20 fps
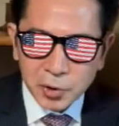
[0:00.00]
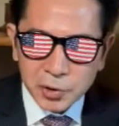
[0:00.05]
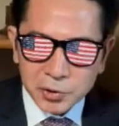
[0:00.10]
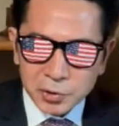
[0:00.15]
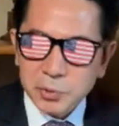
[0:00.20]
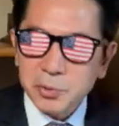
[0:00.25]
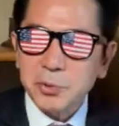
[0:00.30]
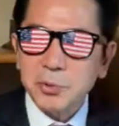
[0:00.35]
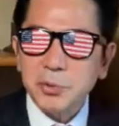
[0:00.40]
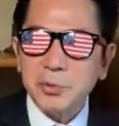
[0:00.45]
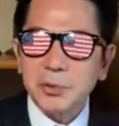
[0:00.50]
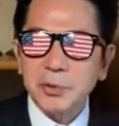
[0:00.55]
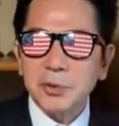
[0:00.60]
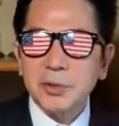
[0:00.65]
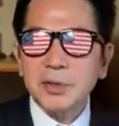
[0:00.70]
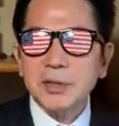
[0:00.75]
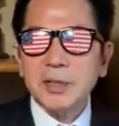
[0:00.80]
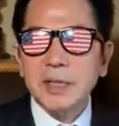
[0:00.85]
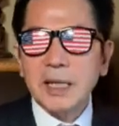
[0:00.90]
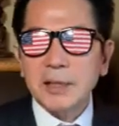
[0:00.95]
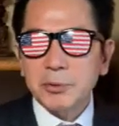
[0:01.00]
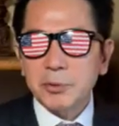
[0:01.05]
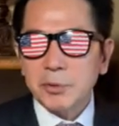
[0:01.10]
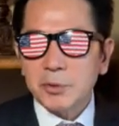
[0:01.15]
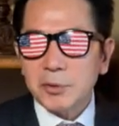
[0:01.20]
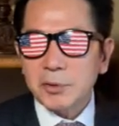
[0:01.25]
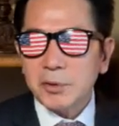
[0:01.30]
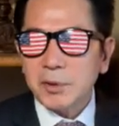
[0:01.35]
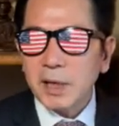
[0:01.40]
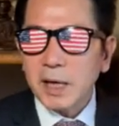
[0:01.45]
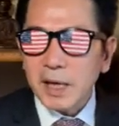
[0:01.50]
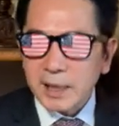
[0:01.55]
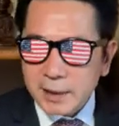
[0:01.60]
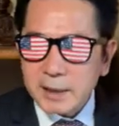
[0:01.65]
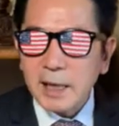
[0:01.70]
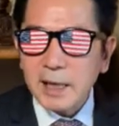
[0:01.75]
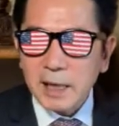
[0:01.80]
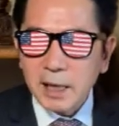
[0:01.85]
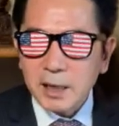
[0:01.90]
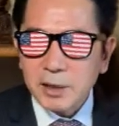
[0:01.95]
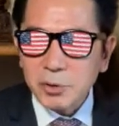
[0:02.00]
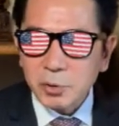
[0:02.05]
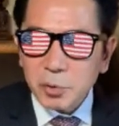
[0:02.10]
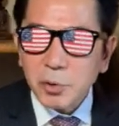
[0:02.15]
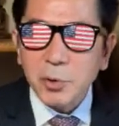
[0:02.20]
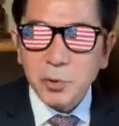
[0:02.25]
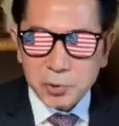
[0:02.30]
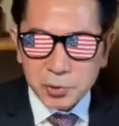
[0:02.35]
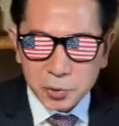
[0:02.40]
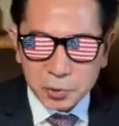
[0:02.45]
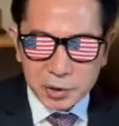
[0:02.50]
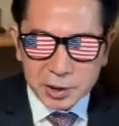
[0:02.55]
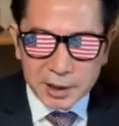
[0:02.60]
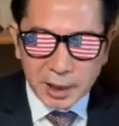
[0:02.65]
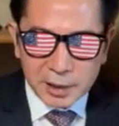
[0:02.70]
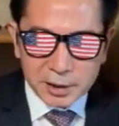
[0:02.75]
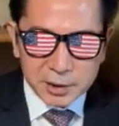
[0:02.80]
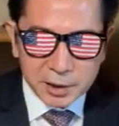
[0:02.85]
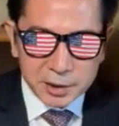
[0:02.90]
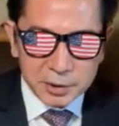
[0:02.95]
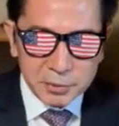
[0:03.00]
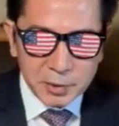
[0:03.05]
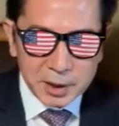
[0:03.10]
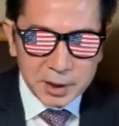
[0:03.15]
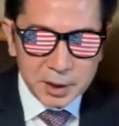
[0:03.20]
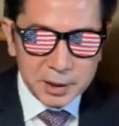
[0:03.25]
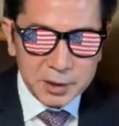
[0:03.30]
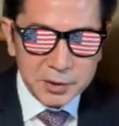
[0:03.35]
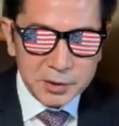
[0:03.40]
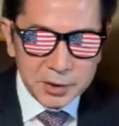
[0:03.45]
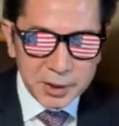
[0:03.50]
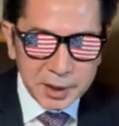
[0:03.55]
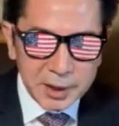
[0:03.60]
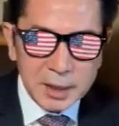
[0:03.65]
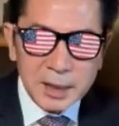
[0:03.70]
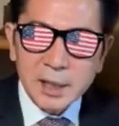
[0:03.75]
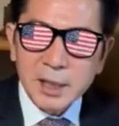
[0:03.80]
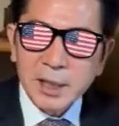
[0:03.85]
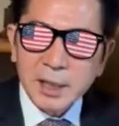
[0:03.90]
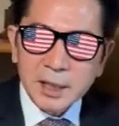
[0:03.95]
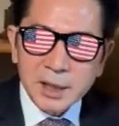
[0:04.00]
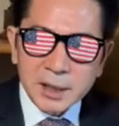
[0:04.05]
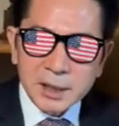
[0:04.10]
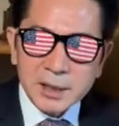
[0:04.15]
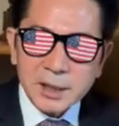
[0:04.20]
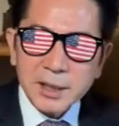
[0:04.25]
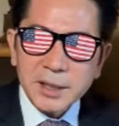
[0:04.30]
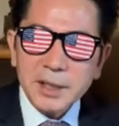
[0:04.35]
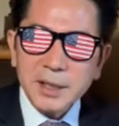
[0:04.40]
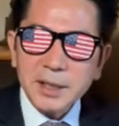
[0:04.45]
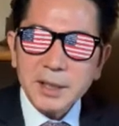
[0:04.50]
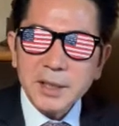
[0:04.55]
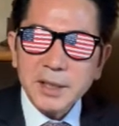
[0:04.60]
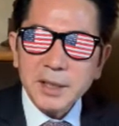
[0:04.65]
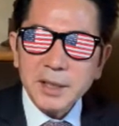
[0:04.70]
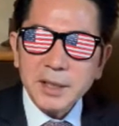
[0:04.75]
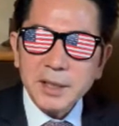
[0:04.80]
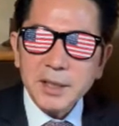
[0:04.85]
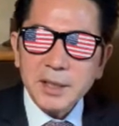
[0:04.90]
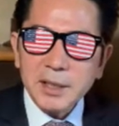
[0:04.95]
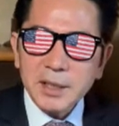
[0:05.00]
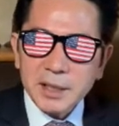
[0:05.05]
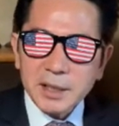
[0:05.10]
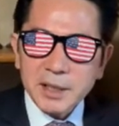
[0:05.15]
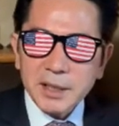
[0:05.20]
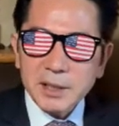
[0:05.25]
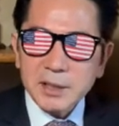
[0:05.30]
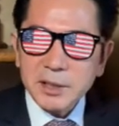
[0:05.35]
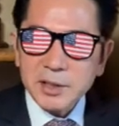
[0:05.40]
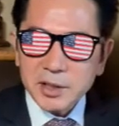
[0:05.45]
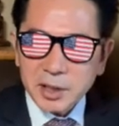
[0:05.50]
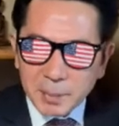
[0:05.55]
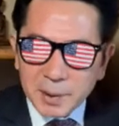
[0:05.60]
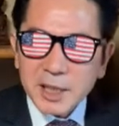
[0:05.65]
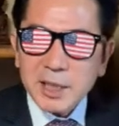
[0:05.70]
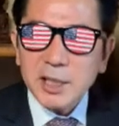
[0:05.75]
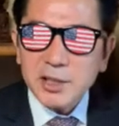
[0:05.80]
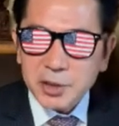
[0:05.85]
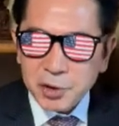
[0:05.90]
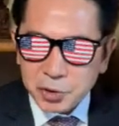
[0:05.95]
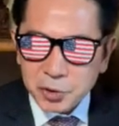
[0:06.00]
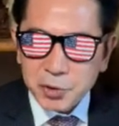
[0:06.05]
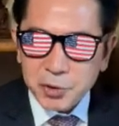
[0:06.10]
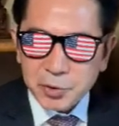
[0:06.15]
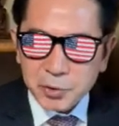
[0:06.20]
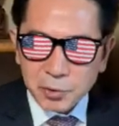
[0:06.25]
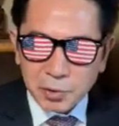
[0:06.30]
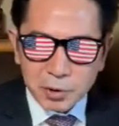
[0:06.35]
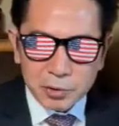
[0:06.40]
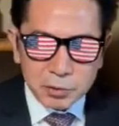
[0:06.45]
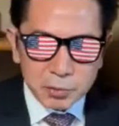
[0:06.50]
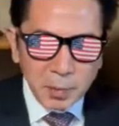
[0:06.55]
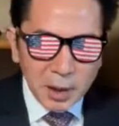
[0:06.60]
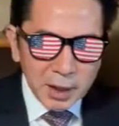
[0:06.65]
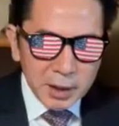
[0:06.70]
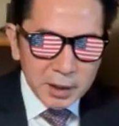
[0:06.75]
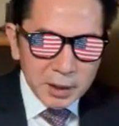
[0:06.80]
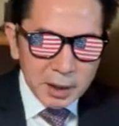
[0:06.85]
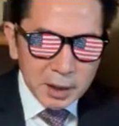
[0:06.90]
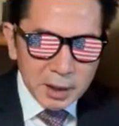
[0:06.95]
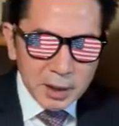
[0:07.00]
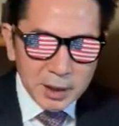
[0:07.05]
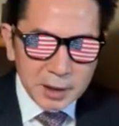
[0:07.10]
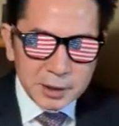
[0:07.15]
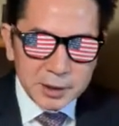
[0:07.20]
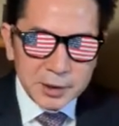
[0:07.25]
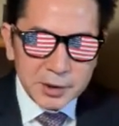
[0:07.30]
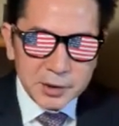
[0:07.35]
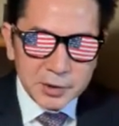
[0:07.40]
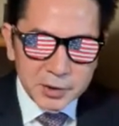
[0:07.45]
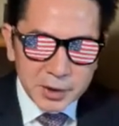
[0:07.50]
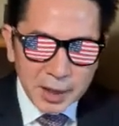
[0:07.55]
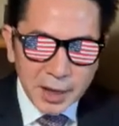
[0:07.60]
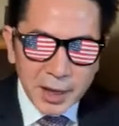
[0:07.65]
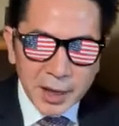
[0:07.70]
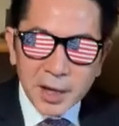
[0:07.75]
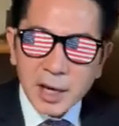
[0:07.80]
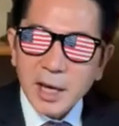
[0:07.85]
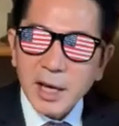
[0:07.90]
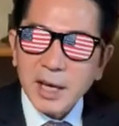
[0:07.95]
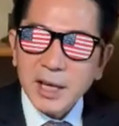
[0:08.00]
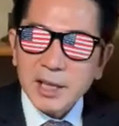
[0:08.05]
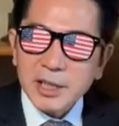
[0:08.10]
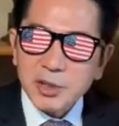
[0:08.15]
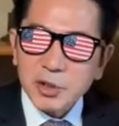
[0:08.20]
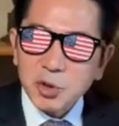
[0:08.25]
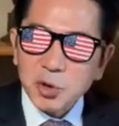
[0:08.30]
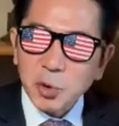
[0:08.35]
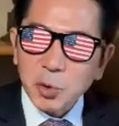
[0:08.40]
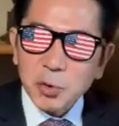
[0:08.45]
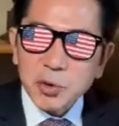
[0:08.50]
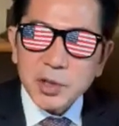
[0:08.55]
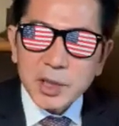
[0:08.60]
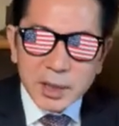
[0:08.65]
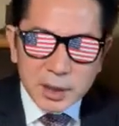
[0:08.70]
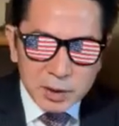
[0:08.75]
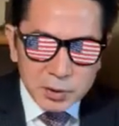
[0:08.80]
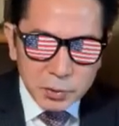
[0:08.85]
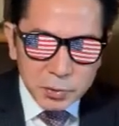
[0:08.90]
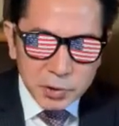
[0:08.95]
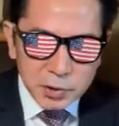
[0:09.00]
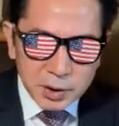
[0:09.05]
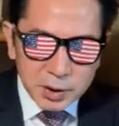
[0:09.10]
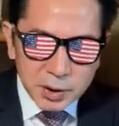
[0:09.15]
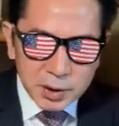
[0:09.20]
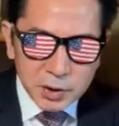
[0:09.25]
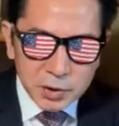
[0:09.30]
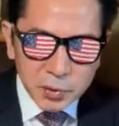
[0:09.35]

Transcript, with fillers: というあの体の構造になっているわけですね。で、えセメンヤ選手、これ生まれながらにですね、え女性として